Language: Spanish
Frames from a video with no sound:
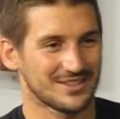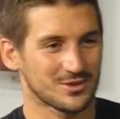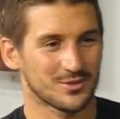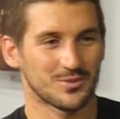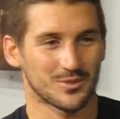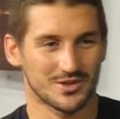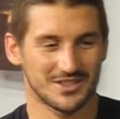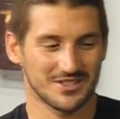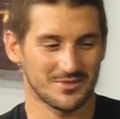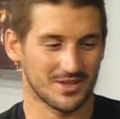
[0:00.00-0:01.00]
son
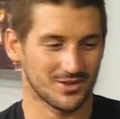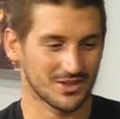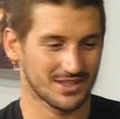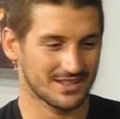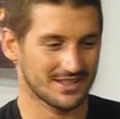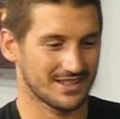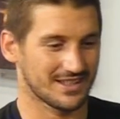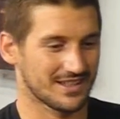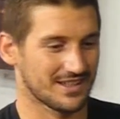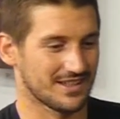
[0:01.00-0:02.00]
muchísimas horas,
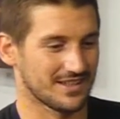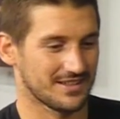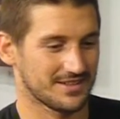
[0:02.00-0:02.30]
eh,